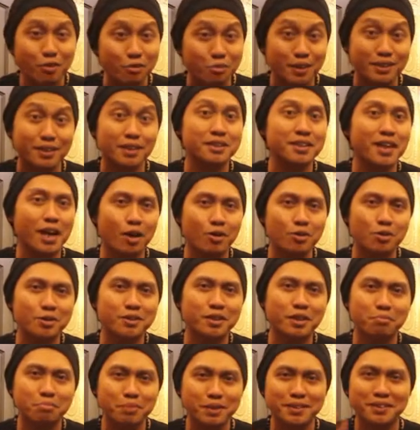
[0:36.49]
rumahnya jauh
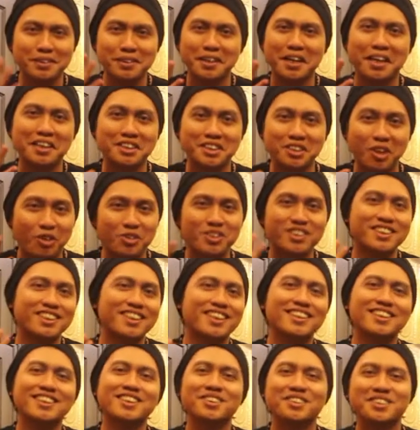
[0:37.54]
tapi dengar
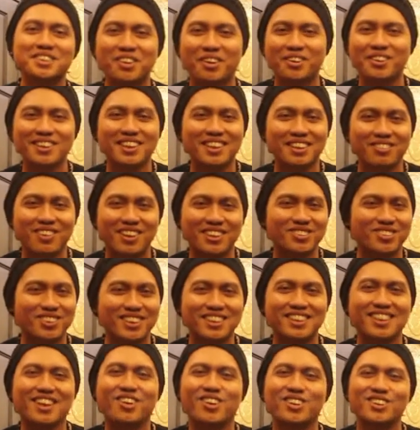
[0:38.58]
soundnya gitu soundnya waktu
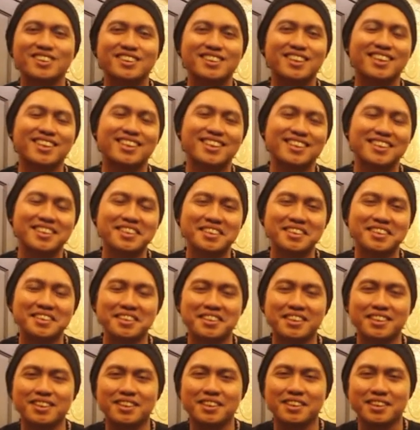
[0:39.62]
kita konser
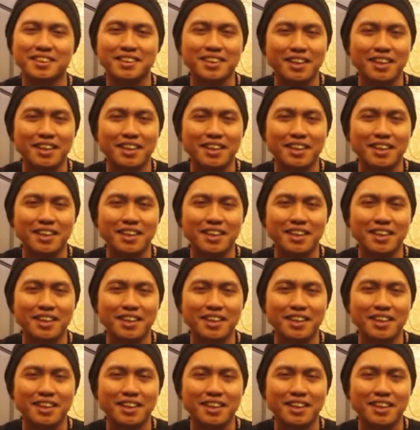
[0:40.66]
dia